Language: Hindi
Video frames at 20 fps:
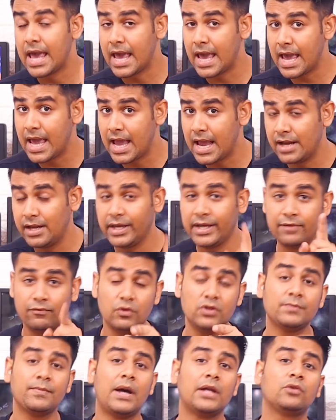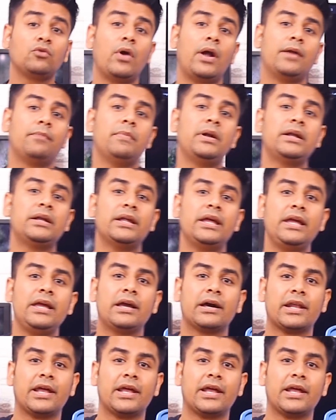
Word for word: है लेकिन वो इस बात को एडमिट नहीं